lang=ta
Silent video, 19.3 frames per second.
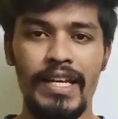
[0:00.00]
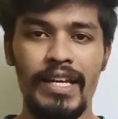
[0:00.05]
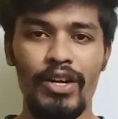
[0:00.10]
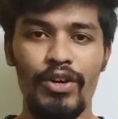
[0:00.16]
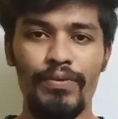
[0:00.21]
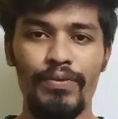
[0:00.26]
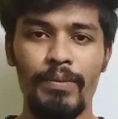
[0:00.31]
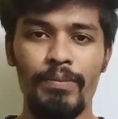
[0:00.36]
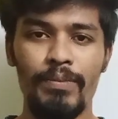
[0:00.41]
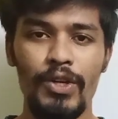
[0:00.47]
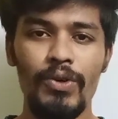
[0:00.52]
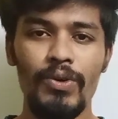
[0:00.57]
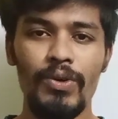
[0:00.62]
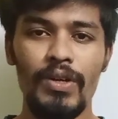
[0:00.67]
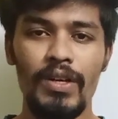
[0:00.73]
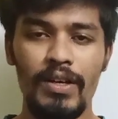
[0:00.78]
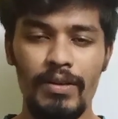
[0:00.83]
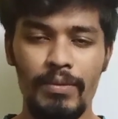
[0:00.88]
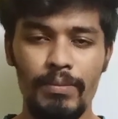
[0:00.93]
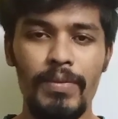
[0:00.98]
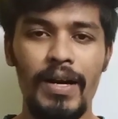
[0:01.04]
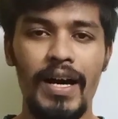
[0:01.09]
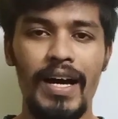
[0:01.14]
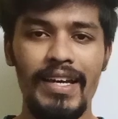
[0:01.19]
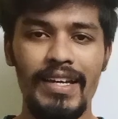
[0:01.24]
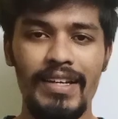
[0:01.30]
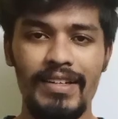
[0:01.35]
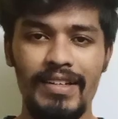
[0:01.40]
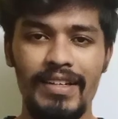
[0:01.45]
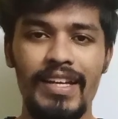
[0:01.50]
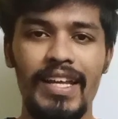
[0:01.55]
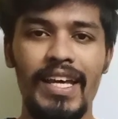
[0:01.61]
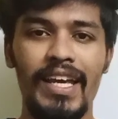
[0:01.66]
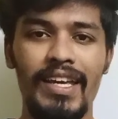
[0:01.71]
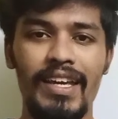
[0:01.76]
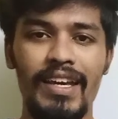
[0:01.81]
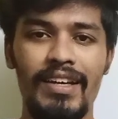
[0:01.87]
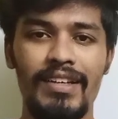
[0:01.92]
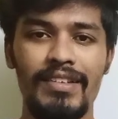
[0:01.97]
சைனிங் ஆஃப் ஃப்ரம் யூ பாய்
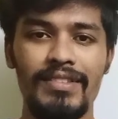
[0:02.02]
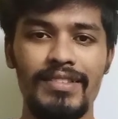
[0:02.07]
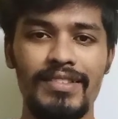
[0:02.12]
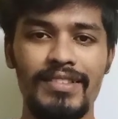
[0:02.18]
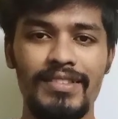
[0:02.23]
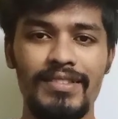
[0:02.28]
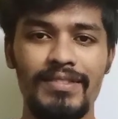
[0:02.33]
டேக் கேர்